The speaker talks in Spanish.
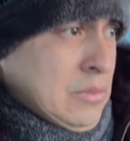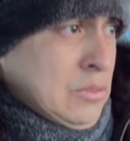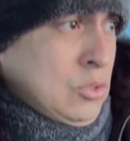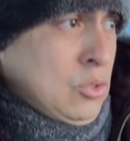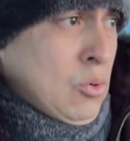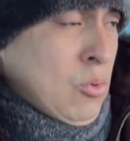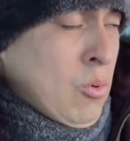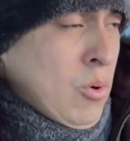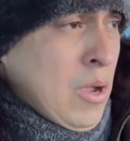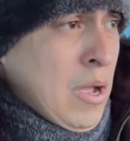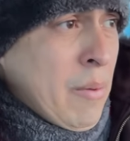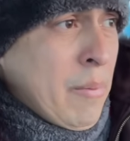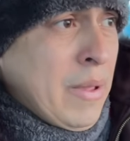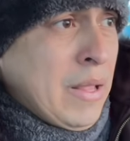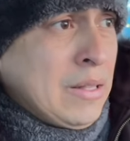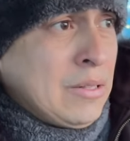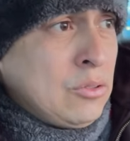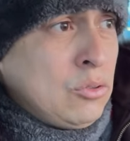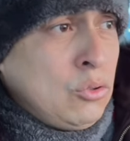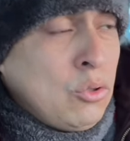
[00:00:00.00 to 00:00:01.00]
yo voy a
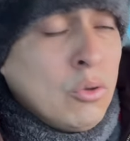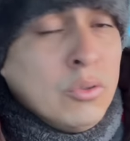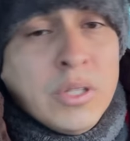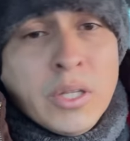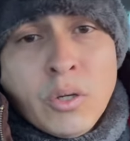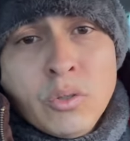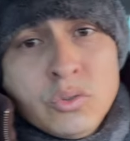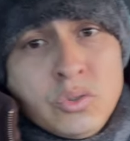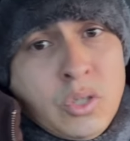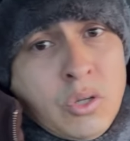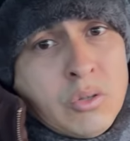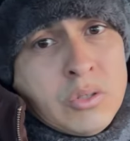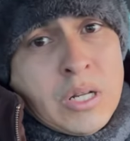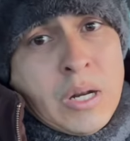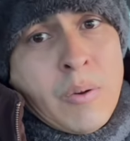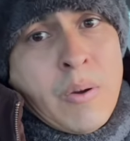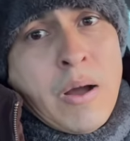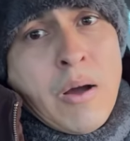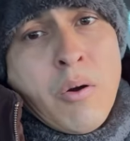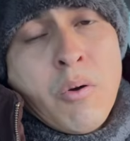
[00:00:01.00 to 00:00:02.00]
ver dónde consigo
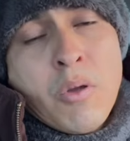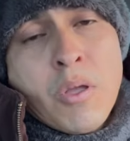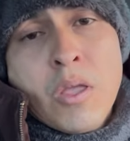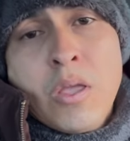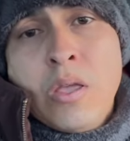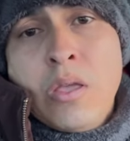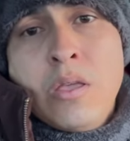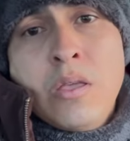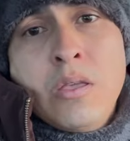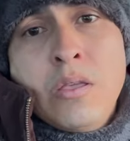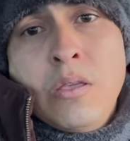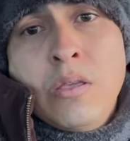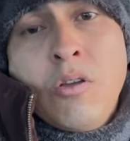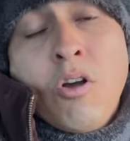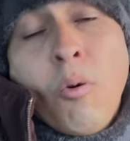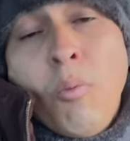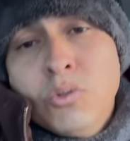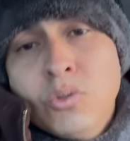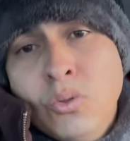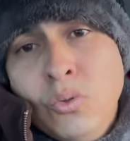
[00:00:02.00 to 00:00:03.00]
trabajo y,
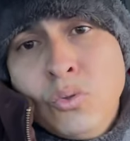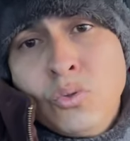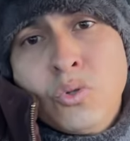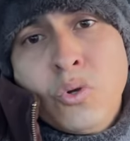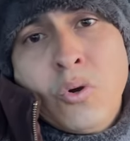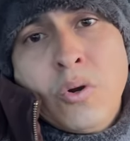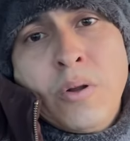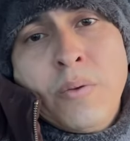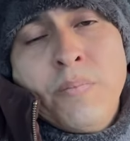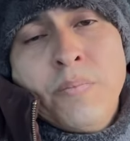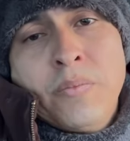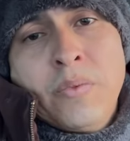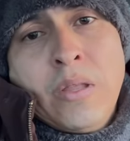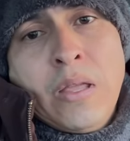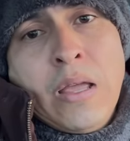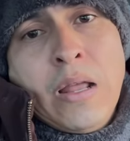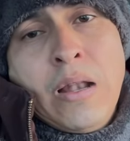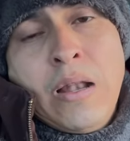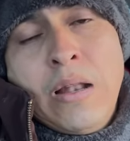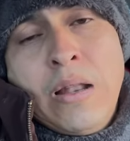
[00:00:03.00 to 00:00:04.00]
cómo soluciona.
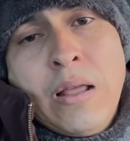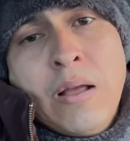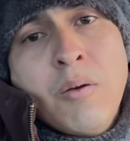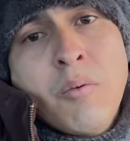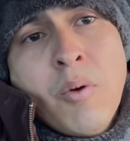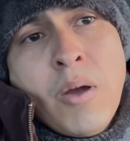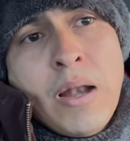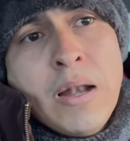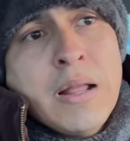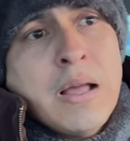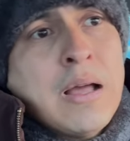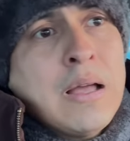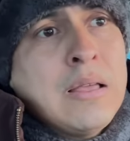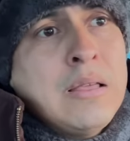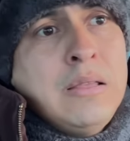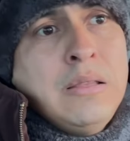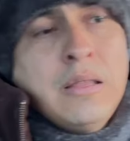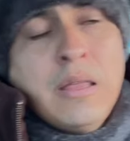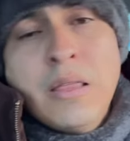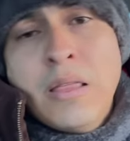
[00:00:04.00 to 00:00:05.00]
Él le cuelga
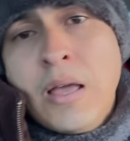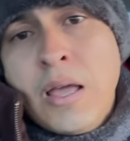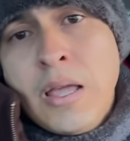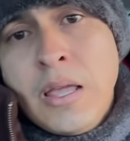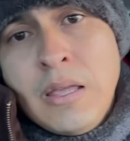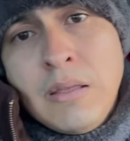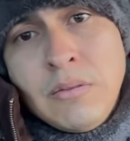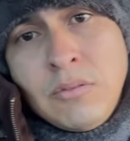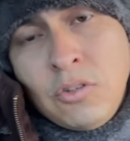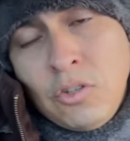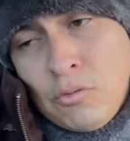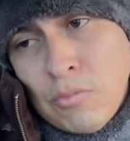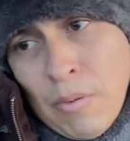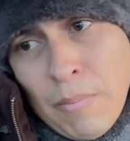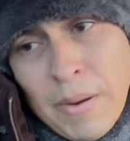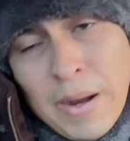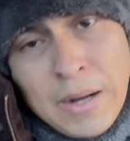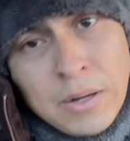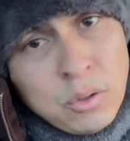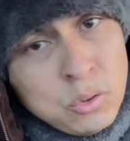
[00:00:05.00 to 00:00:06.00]
y desde ahí su
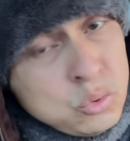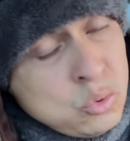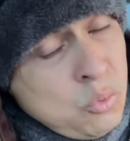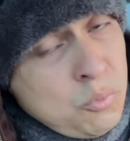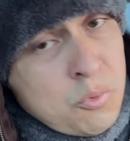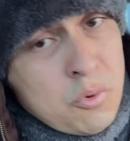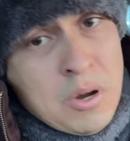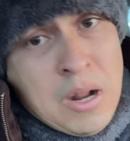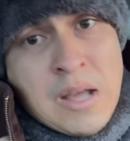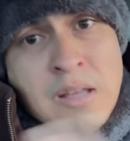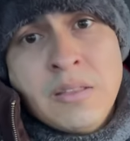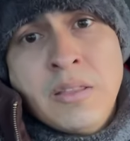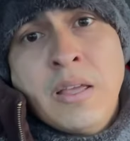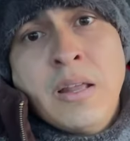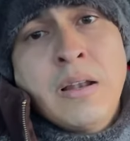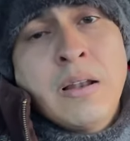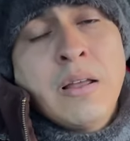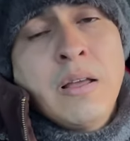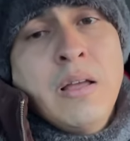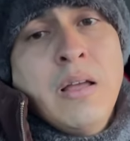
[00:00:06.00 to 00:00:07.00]
mamá no supo nada
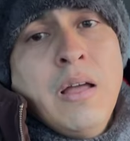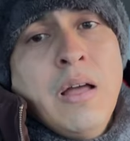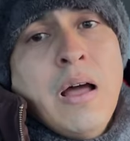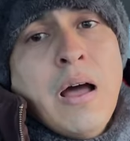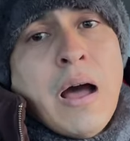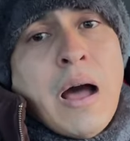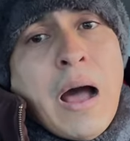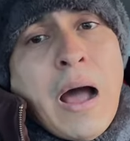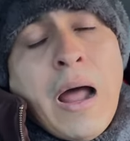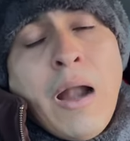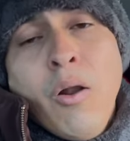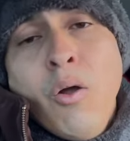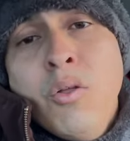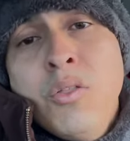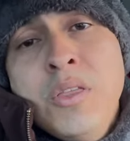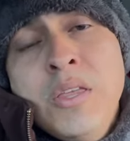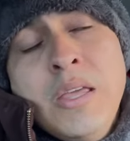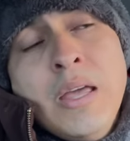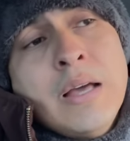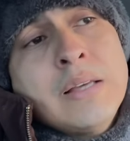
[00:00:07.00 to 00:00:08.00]
de él. A
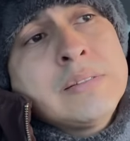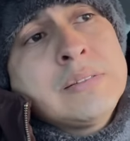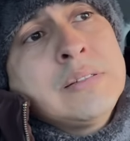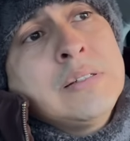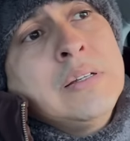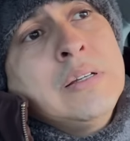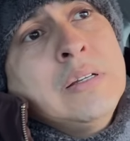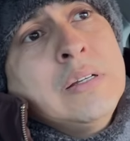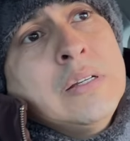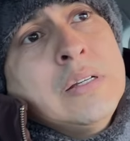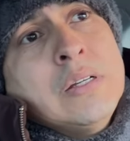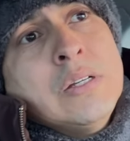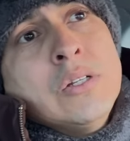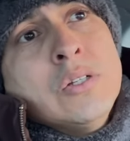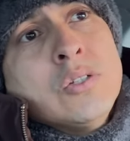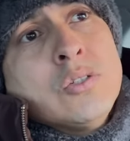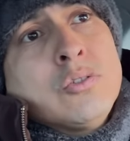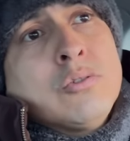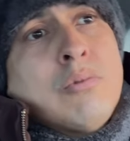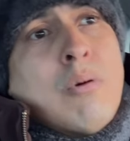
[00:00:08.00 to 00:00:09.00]
los días,
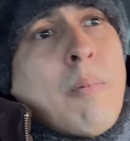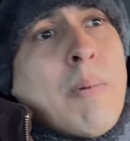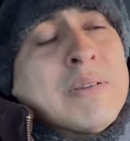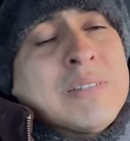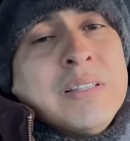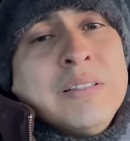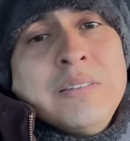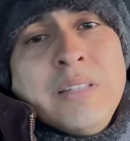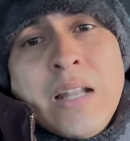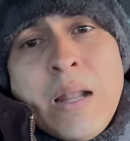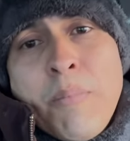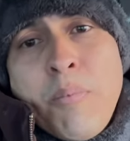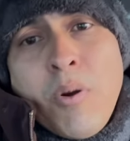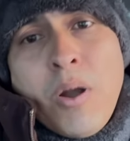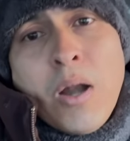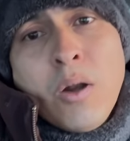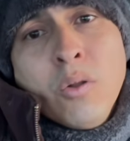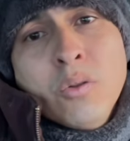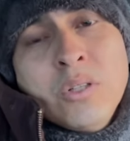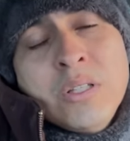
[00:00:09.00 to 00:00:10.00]
su mamá se entera
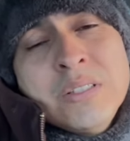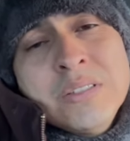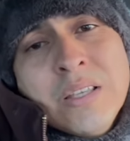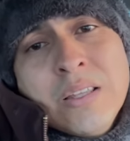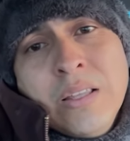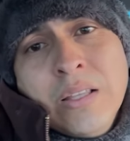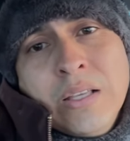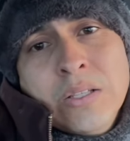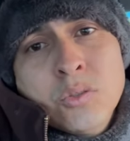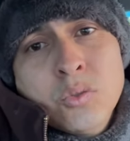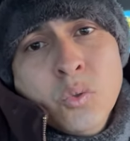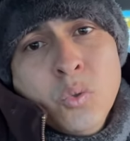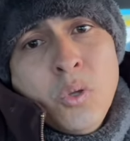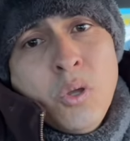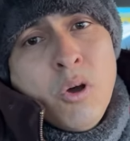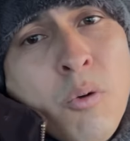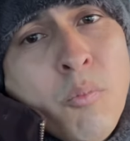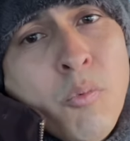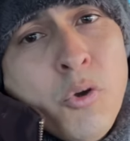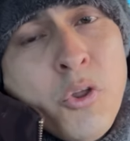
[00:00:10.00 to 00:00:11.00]
por las noticias de que su
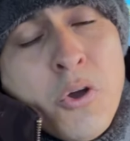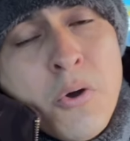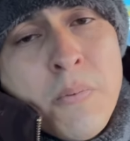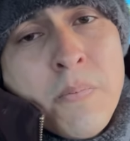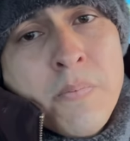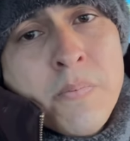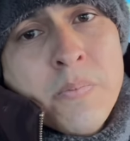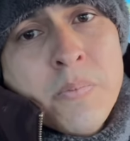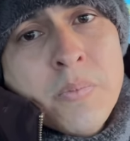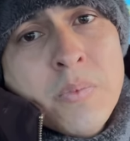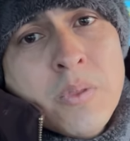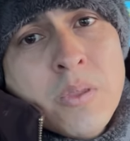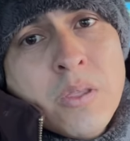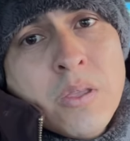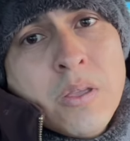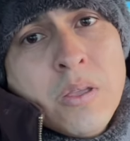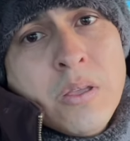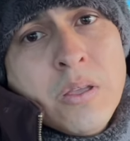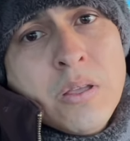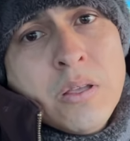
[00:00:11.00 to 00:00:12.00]
hijo murió.
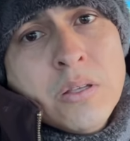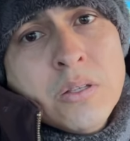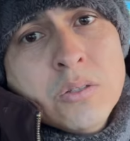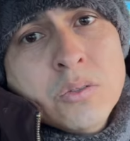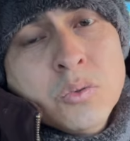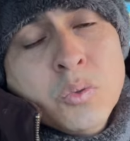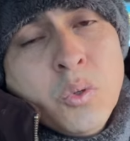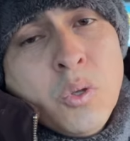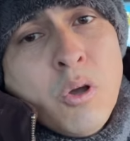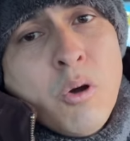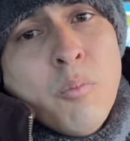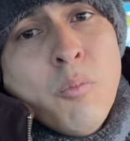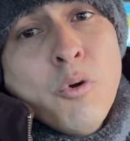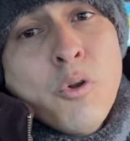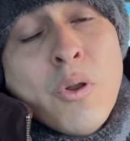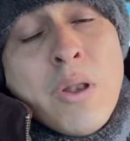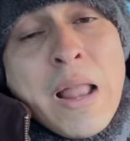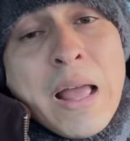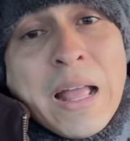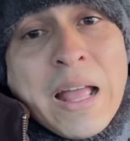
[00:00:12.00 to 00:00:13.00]
Su hijo
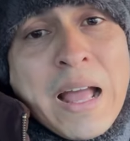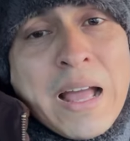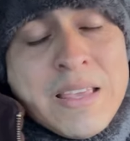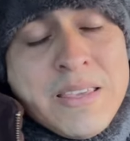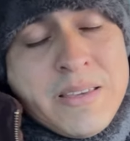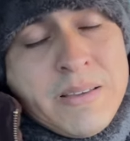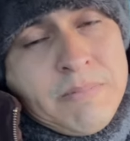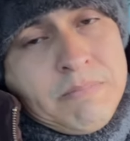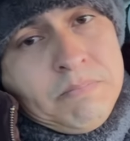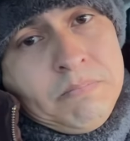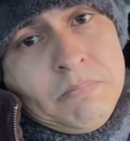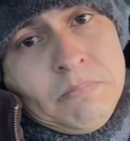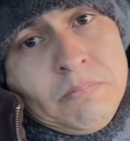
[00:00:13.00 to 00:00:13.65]
murió en la calle,